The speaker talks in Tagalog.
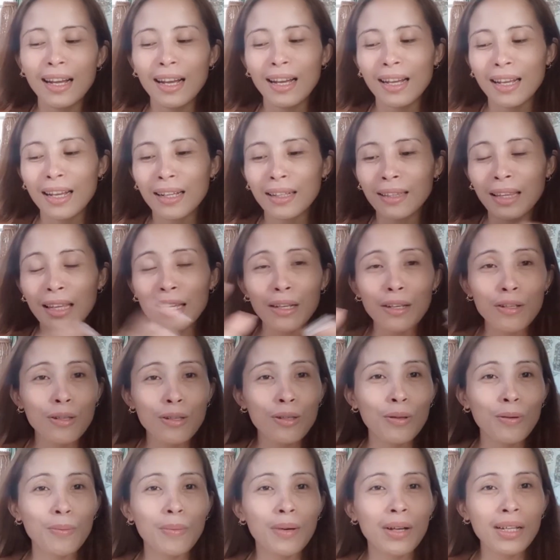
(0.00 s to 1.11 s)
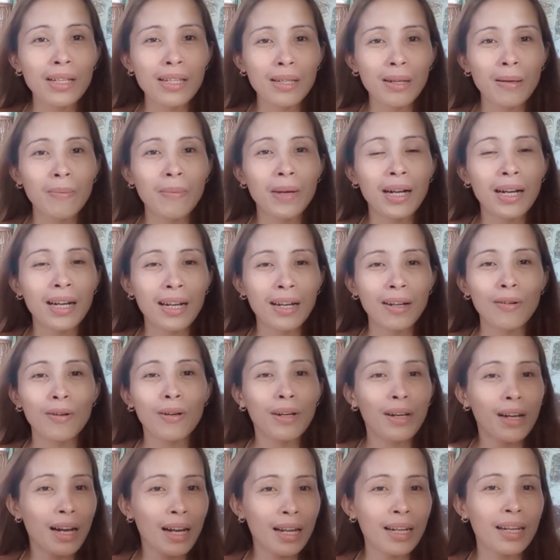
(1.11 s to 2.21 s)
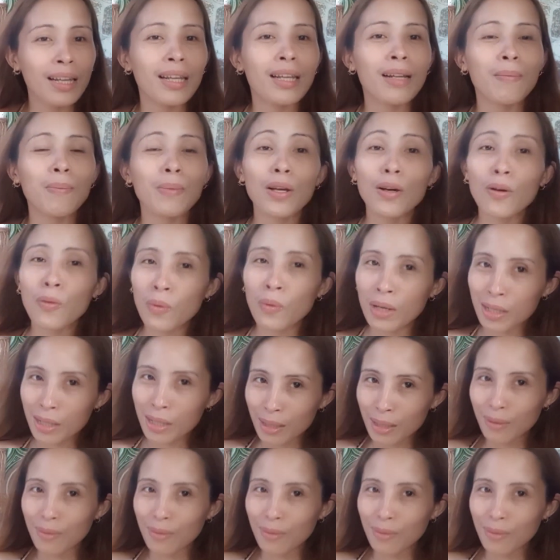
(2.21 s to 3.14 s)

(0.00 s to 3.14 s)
Ayan. Thank you so much sa mga organic viewers